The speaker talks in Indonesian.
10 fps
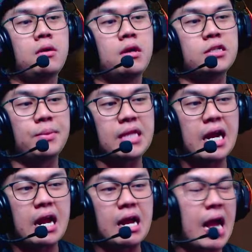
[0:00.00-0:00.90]

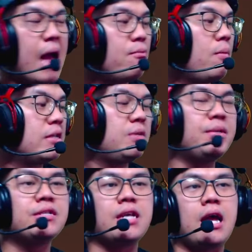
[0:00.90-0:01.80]
Sementara kamu masih
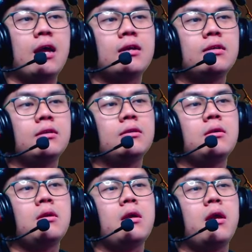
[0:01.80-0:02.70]
bisa.
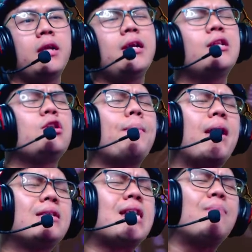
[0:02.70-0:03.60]
Ini kita udah
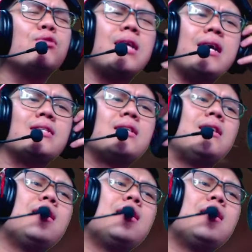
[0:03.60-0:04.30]
pengen cabut guys